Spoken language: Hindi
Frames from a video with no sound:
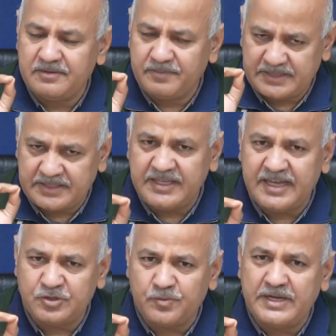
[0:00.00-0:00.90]
बच्ची
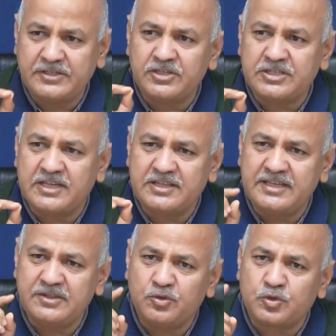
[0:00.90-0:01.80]
है जो मेंटर चाहती
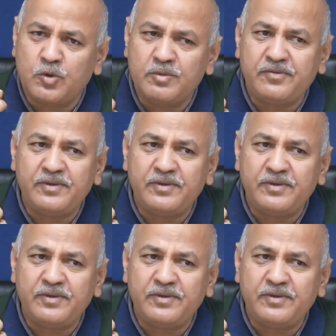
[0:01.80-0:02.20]
है तो उसको हमने